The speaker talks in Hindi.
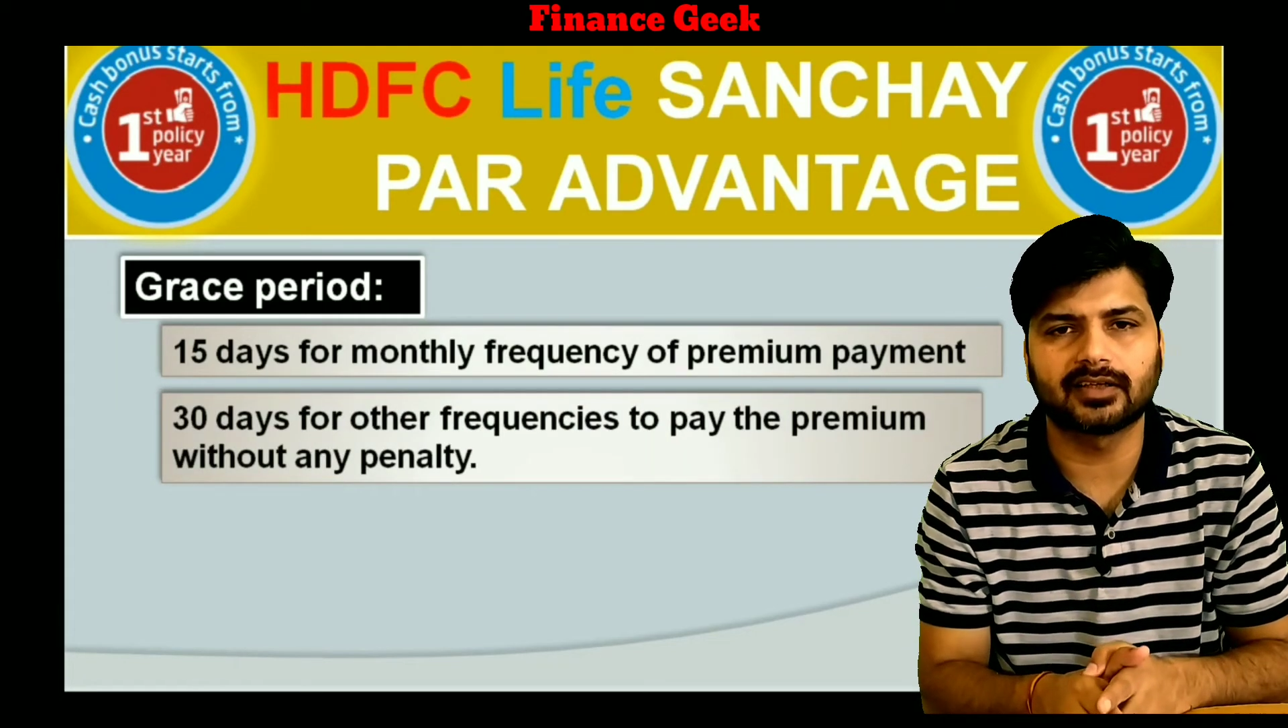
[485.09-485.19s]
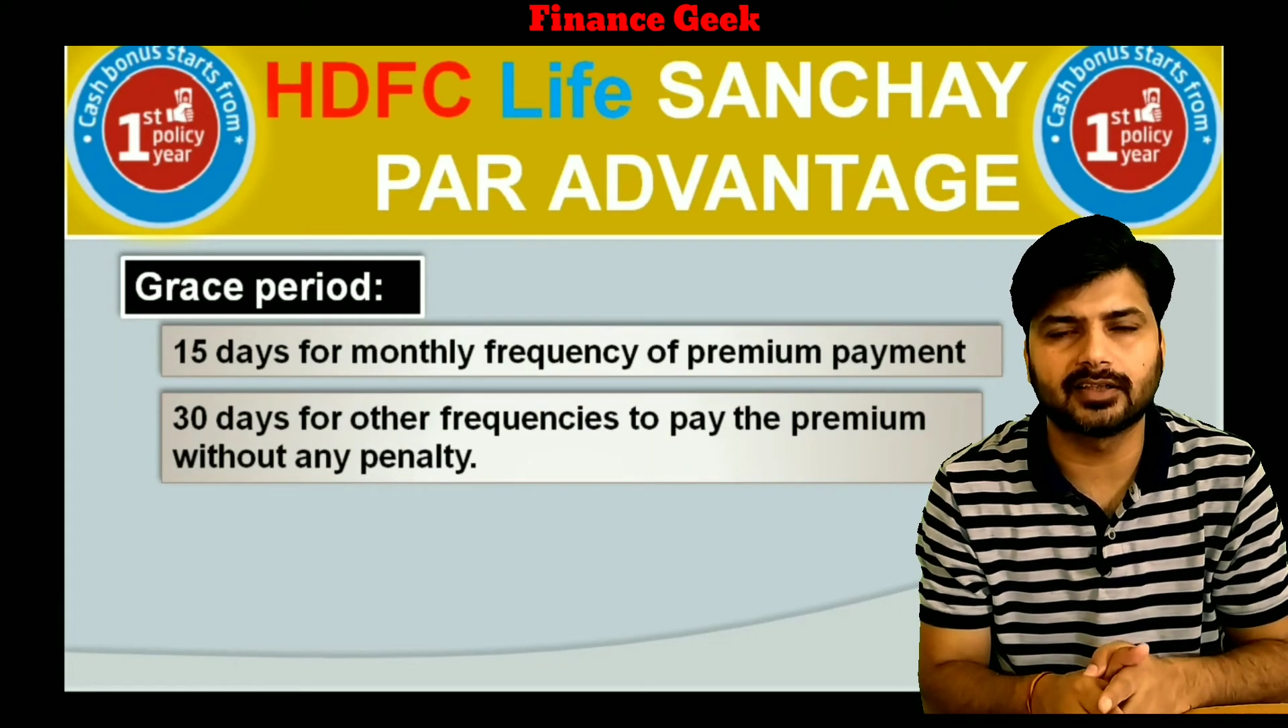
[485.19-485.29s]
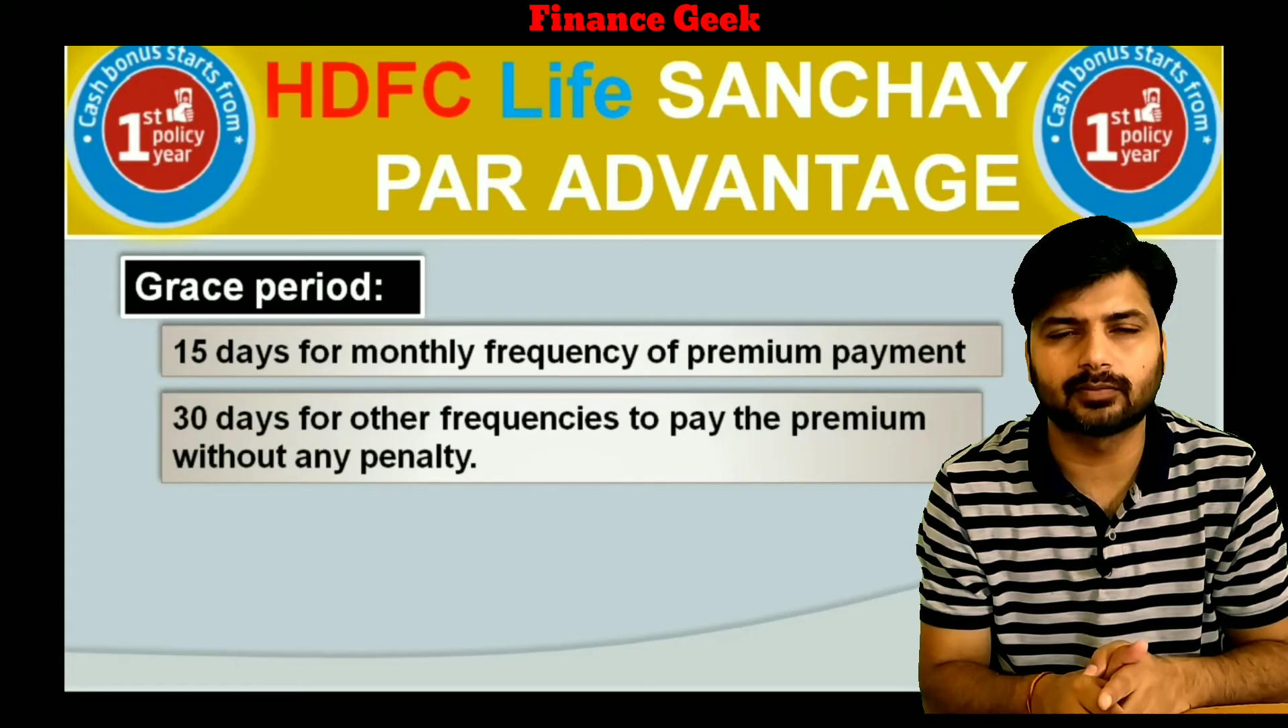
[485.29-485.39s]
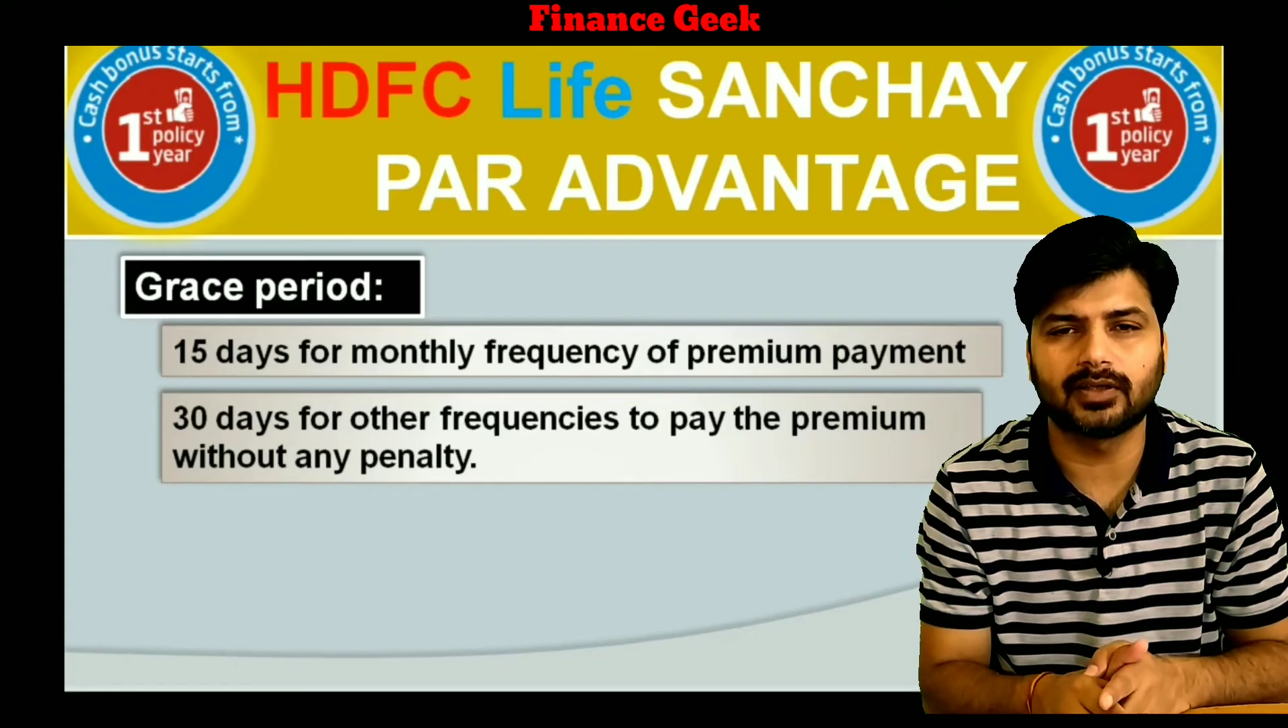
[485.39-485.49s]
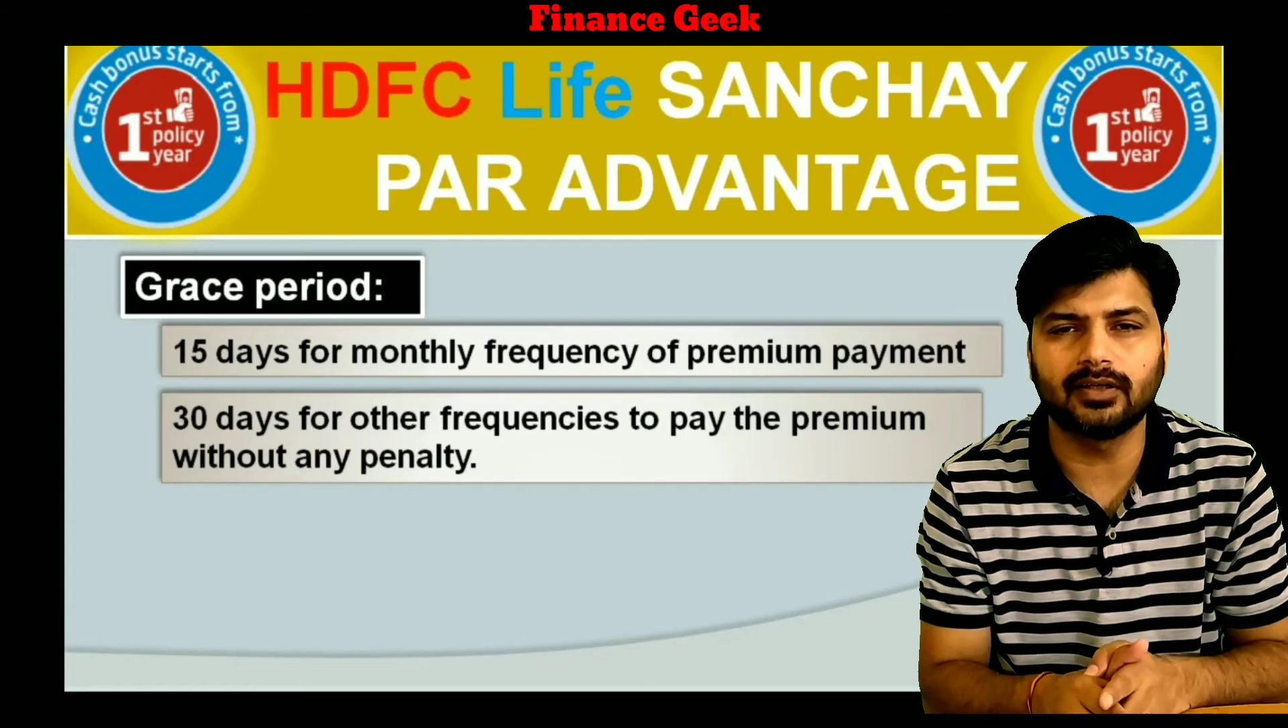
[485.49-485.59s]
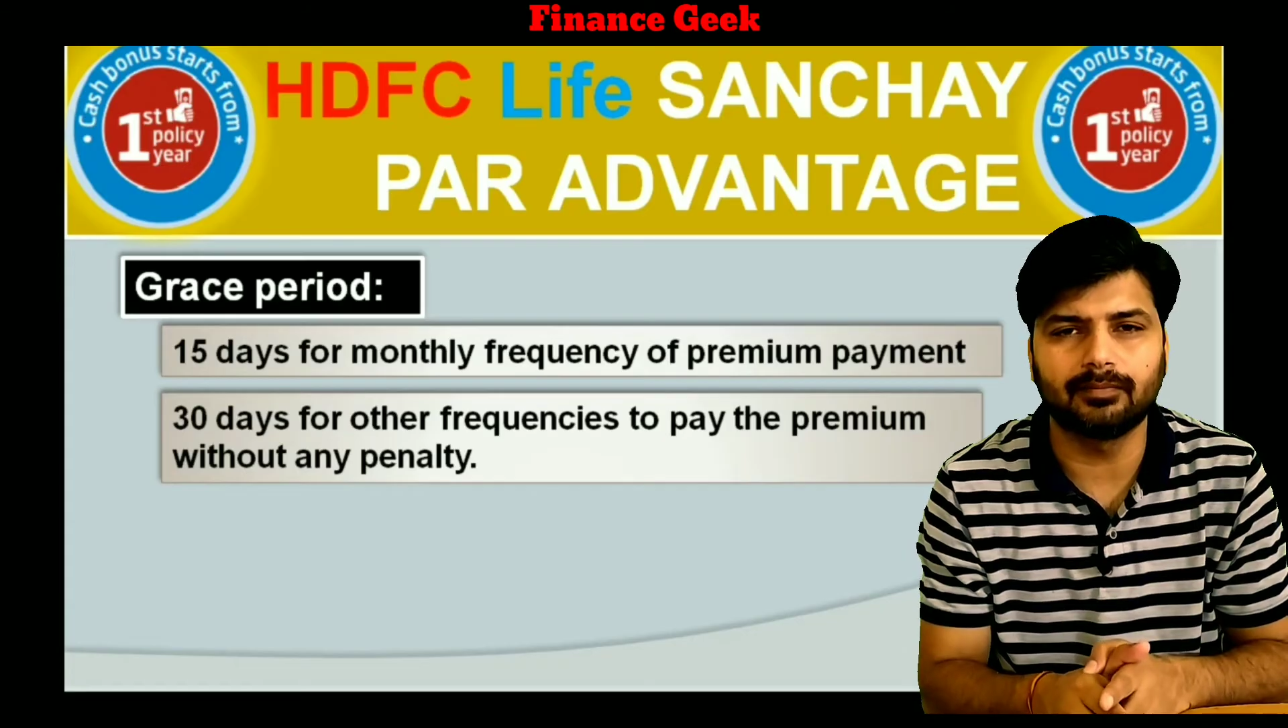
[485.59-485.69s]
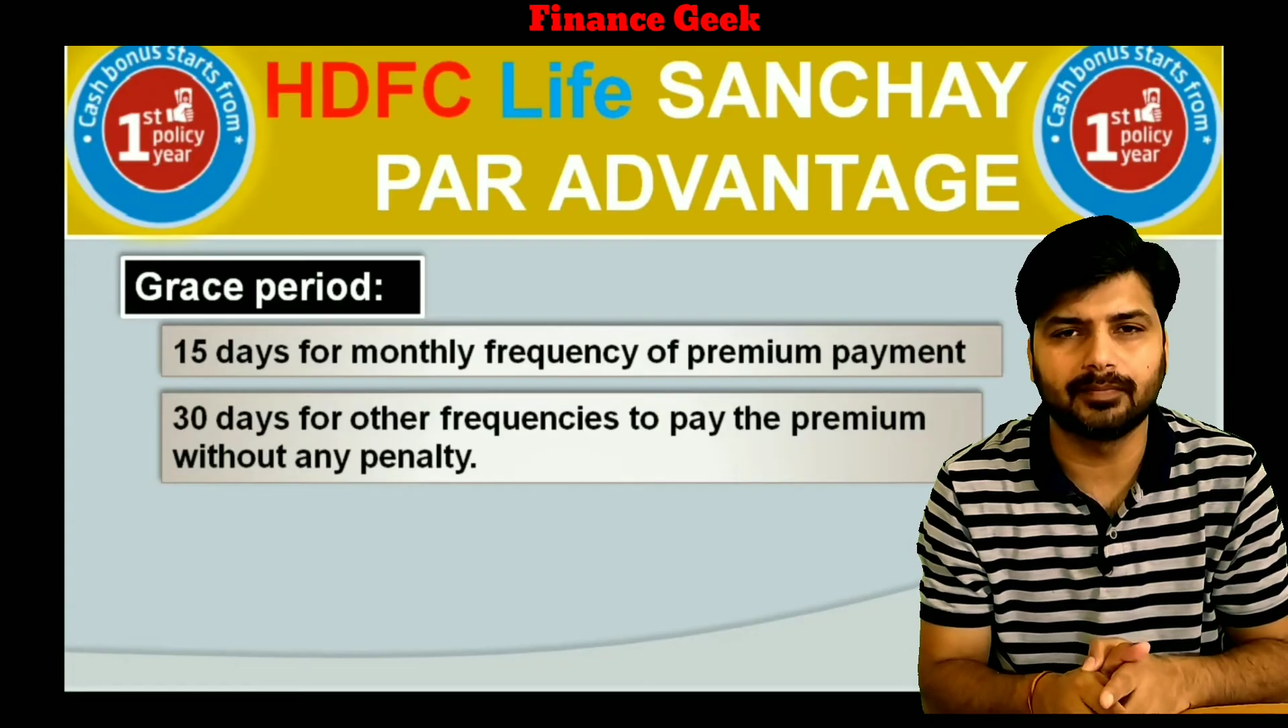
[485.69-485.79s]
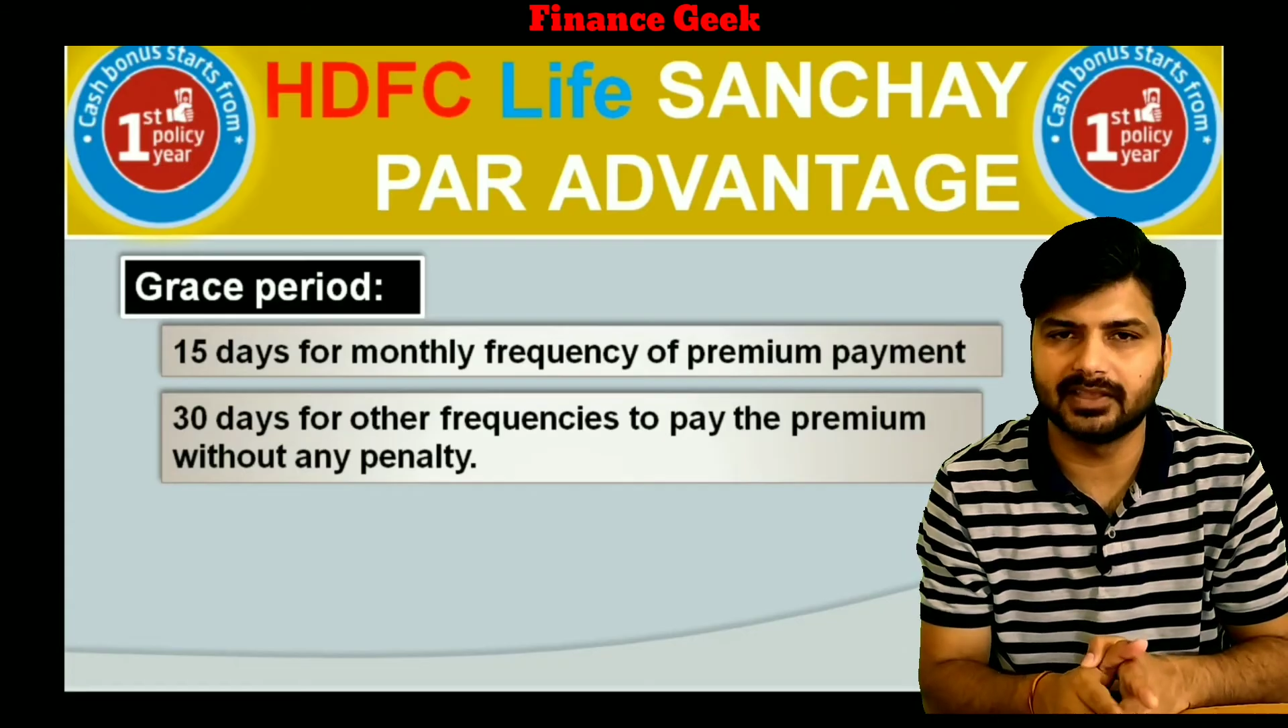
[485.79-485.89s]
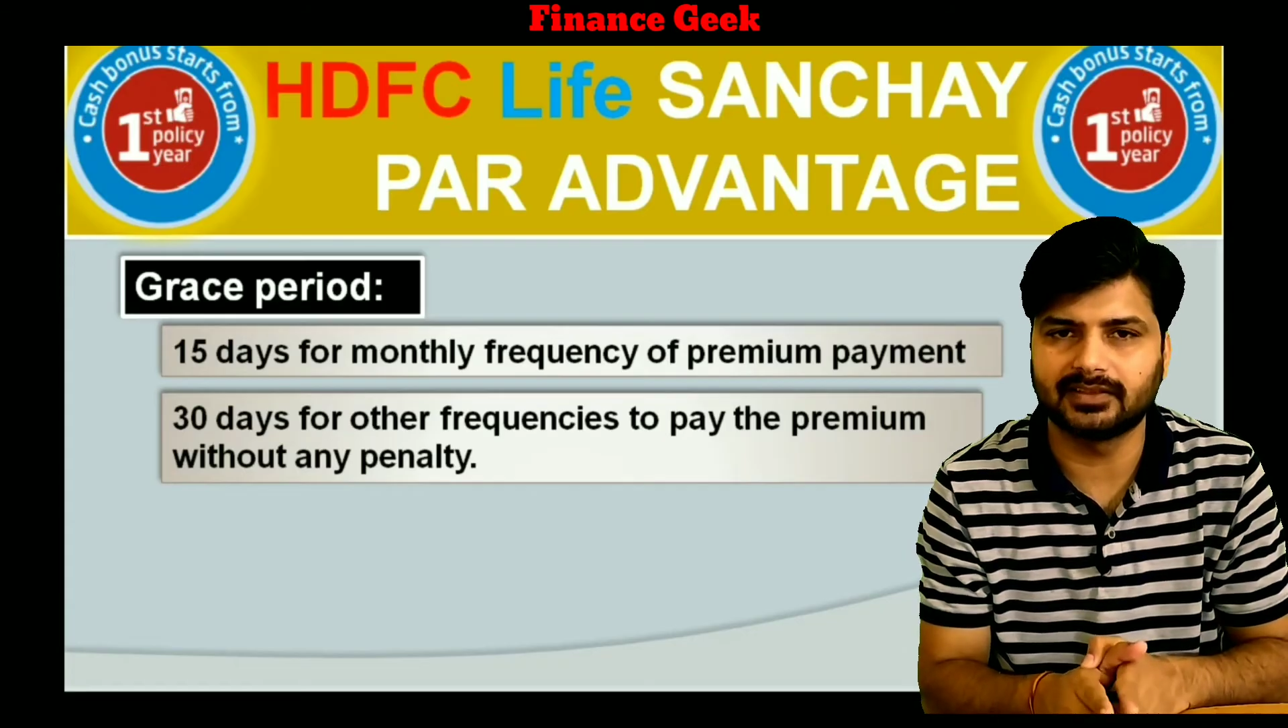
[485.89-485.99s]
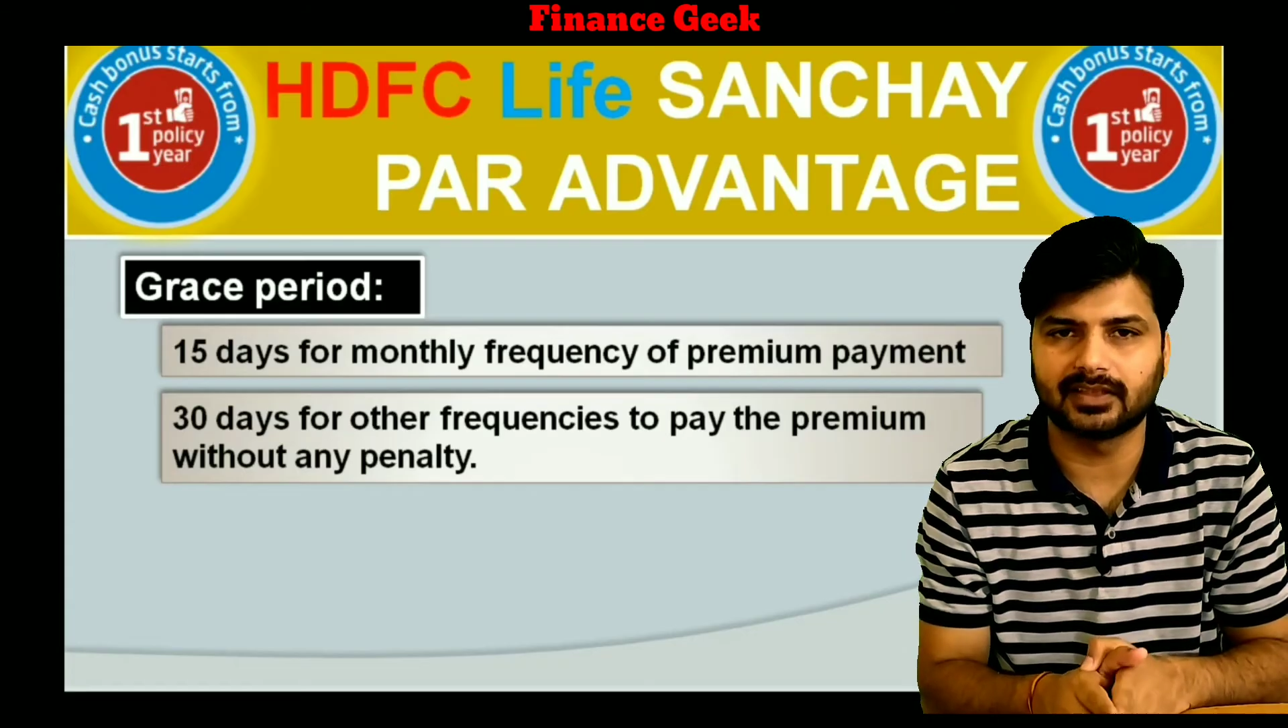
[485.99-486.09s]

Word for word: ग्रेस पीरियड मिल ही